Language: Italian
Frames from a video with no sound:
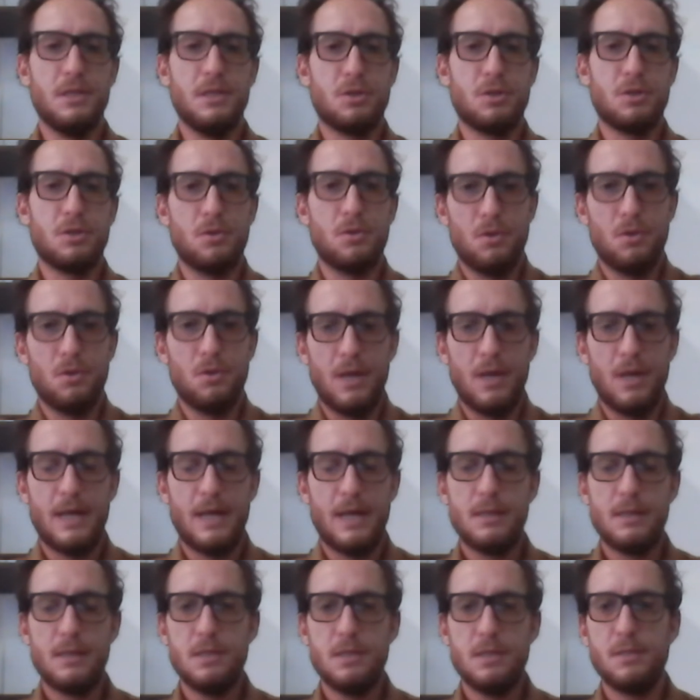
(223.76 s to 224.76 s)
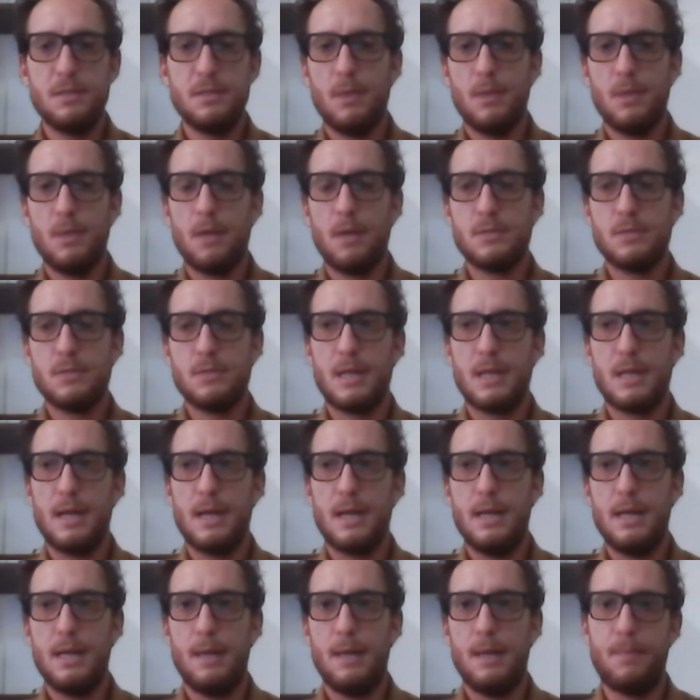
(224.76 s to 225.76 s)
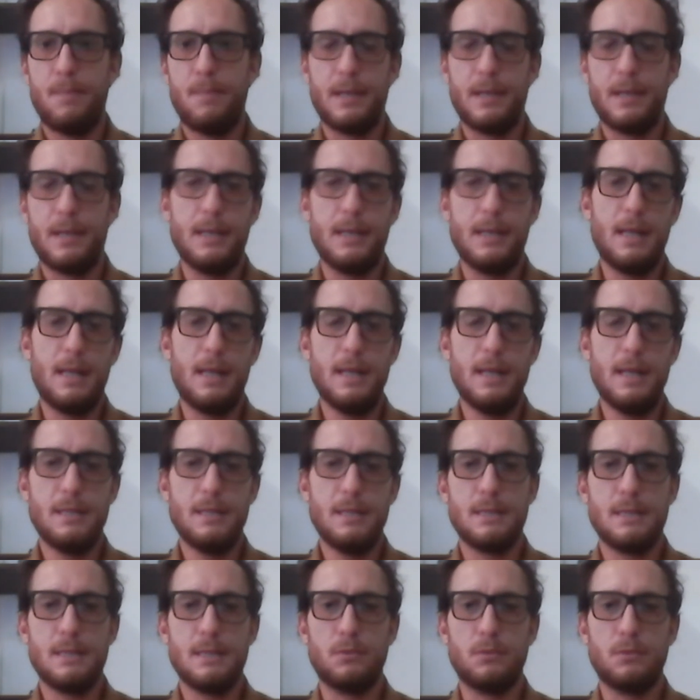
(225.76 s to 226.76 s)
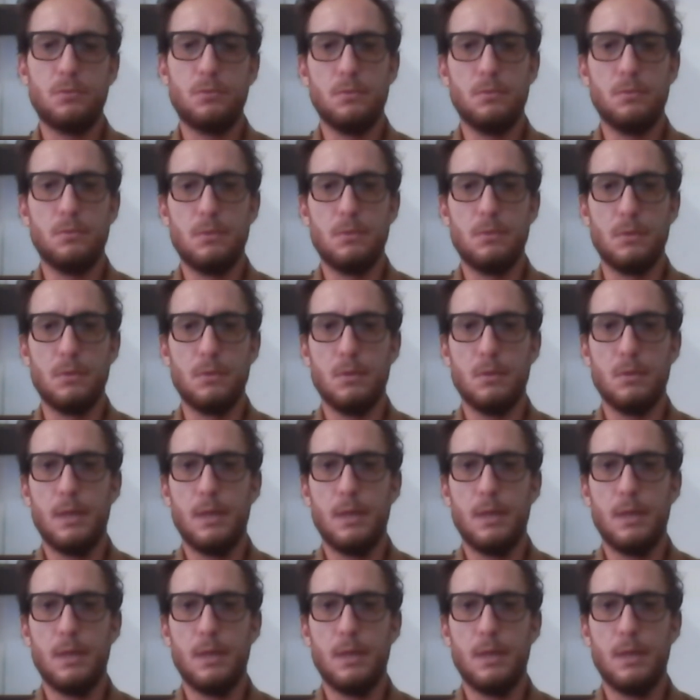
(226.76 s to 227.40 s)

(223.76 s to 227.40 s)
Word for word: sono legatissimo all'Australia perché da lì è iniziato tutto